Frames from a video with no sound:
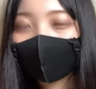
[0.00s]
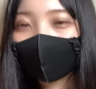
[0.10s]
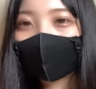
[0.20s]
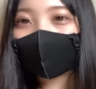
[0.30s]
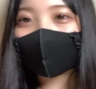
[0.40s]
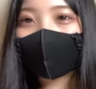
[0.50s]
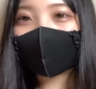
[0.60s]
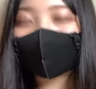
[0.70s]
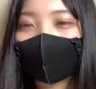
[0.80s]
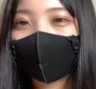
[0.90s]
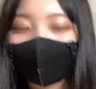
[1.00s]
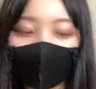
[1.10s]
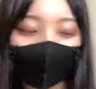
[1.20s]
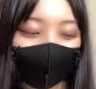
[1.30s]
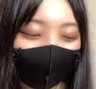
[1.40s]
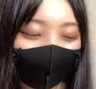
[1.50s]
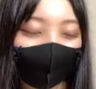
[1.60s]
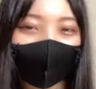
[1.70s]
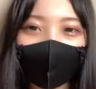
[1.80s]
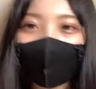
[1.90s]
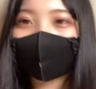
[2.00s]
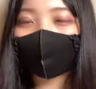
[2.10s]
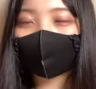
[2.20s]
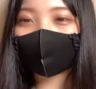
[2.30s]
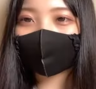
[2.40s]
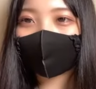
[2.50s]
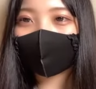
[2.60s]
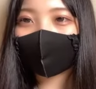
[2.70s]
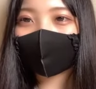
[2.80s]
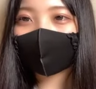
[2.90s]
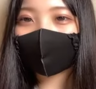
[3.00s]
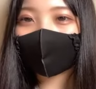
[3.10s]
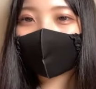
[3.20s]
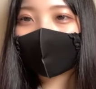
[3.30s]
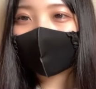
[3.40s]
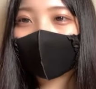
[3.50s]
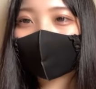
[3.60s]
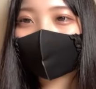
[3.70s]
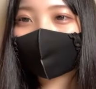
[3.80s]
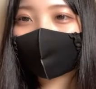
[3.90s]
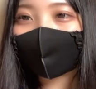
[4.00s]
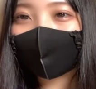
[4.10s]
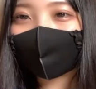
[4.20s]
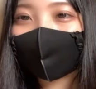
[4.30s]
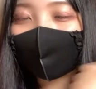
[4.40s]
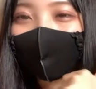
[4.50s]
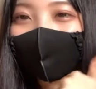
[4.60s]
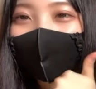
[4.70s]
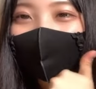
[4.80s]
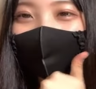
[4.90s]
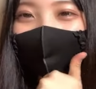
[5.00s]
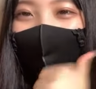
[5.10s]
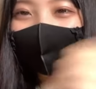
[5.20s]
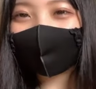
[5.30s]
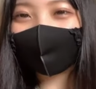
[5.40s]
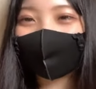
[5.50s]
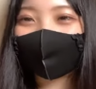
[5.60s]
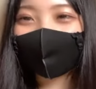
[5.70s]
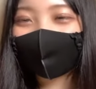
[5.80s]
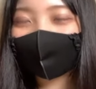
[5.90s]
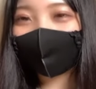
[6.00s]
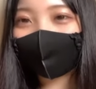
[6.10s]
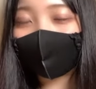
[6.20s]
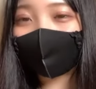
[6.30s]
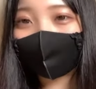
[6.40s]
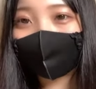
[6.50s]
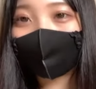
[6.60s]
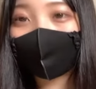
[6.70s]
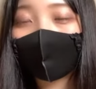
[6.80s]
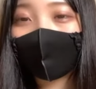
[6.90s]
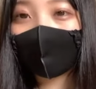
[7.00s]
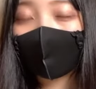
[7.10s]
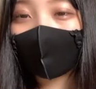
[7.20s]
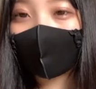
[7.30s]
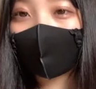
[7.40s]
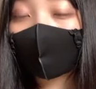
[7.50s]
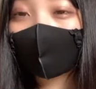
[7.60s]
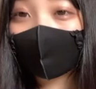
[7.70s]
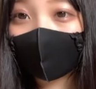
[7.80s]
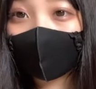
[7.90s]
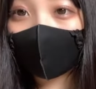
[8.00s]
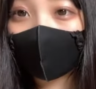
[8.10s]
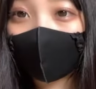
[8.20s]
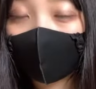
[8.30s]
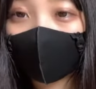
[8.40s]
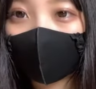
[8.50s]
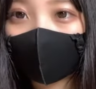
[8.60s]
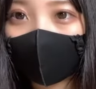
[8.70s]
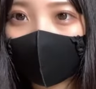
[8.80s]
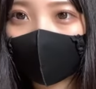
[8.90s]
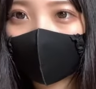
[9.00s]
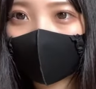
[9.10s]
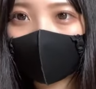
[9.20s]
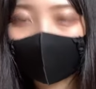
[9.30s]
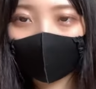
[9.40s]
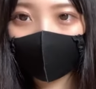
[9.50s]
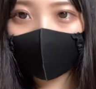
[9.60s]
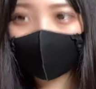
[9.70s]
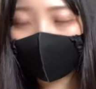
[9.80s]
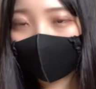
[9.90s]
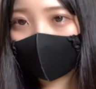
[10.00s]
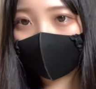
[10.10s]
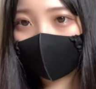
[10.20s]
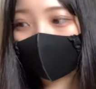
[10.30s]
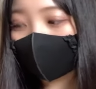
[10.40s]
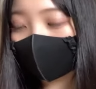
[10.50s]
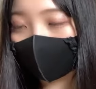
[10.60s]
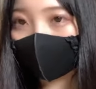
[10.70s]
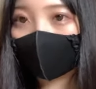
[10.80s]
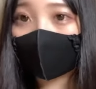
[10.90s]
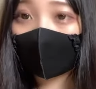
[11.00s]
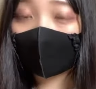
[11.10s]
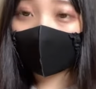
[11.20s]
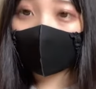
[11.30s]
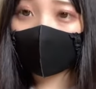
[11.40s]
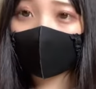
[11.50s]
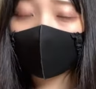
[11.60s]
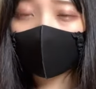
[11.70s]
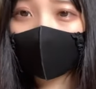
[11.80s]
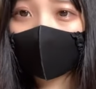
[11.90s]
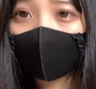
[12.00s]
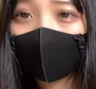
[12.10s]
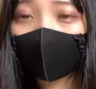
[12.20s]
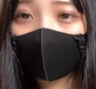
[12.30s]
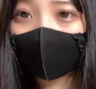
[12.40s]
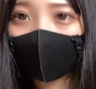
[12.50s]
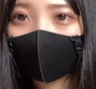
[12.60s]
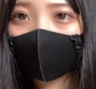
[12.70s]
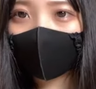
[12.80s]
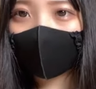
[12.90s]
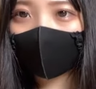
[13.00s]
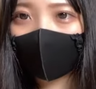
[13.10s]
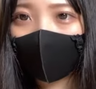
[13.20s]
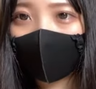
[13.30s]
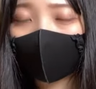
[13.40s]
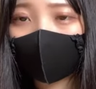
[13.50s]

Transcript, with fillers: でかって言ったらねご飯あともさんもバラありがとうあのエアポッツが今普通のエアポッツ持ってるんですけどなんか片耳が聞こえなくて